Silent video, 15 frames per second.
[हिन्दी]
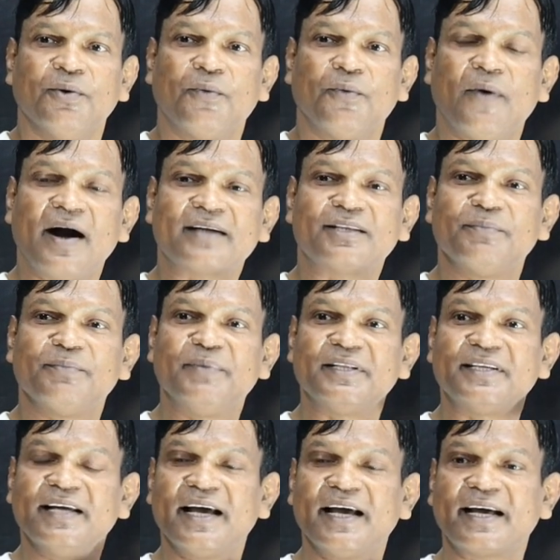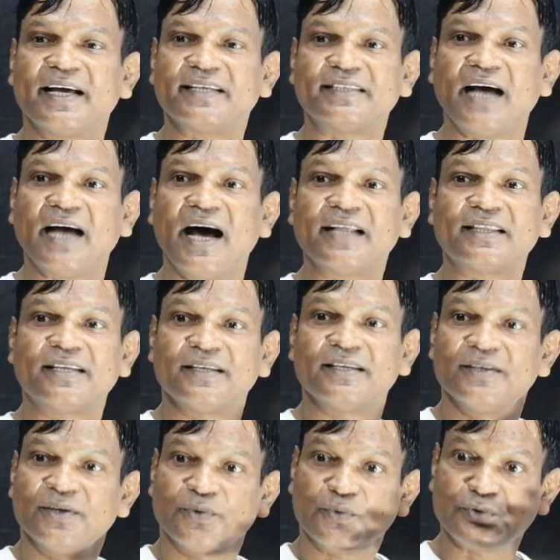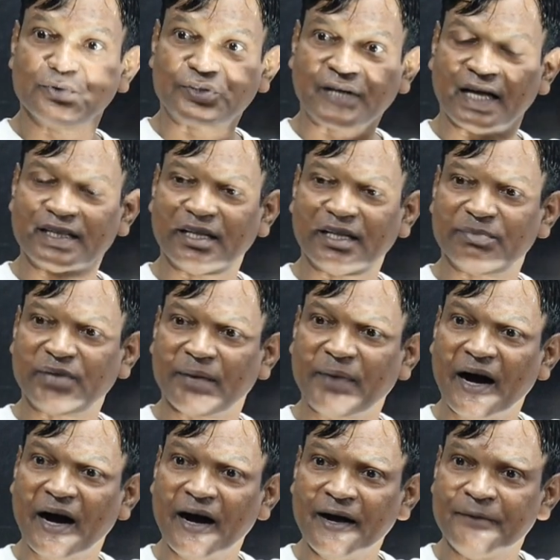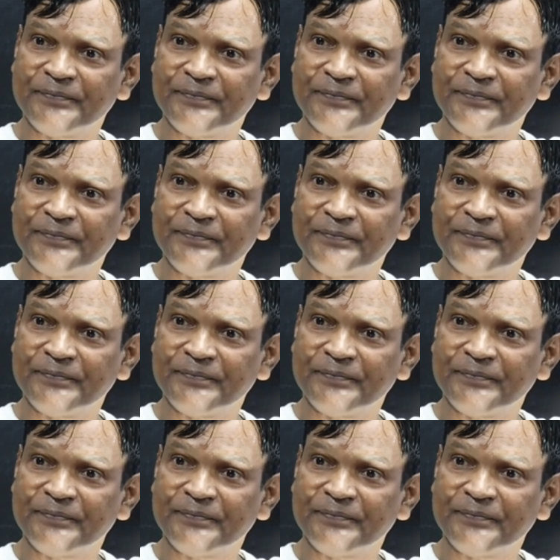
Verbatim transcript: तो वक्त बीतने के साथ उसका दबदबा